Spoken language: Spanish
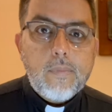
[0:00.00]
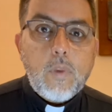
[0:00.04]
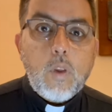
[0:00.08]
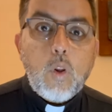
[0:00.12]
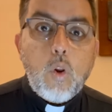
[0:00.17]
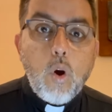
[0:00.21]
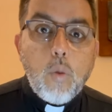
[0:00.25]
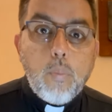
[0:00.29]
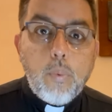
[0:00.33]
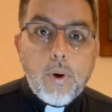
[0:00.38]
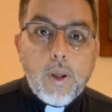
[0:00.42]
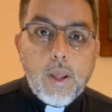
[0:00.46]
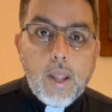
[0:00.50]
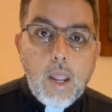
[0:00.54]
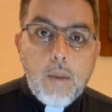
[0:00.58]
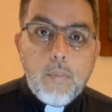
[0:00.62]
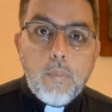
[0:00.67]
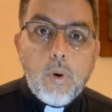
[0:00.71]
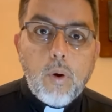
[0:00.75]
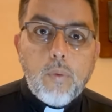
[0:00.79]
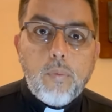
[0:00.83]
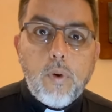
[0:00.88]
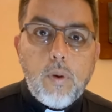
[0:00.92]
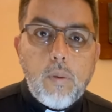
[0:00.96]
Yo, por
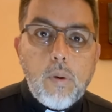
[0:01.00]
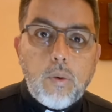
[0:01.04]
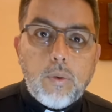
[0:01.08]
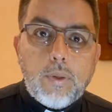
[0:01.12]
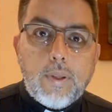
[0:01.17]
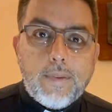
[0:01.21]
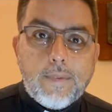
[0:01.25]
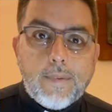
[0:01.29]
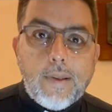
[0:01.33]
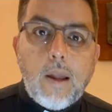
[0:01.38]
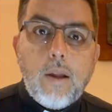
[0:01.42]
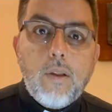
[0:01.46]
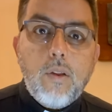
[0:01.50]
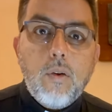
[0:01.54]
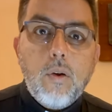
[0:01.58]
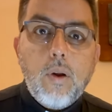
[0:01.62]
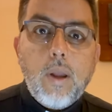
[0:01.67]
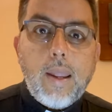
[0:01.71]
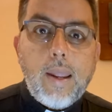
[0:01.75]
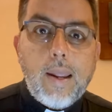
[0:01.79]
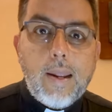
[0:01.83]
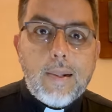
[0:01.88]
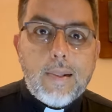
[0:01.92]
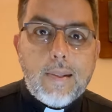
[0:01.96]
ejemplo, fui bautizado
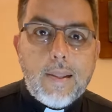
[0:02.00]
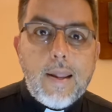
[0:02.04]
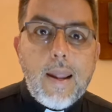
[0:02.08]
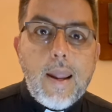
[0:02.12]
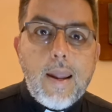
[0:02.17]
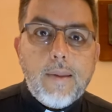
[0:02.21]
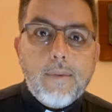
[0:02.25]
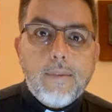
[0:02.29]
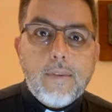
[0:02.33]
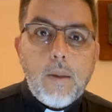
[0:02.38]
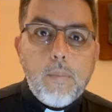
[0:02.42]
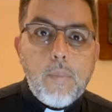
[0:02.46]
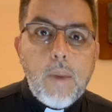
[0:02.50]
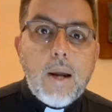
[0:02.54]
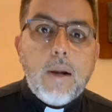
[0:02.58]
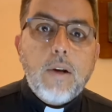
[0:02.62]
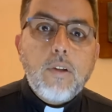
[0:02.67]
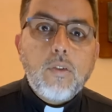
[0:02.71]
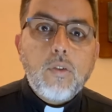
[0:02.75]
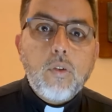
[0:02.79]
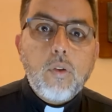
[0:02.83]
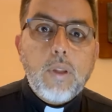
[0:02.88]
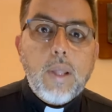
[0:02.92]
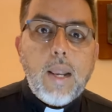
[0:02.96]
el 10 de
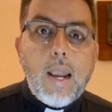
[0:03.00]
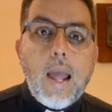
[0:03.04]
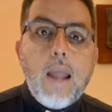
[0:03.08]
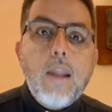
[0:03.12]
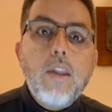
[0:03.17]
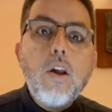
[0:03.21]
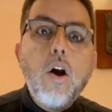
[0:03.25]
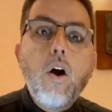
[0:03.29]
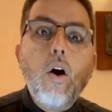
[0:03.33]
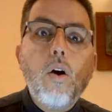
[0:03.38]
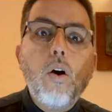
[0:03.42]
marzo del año,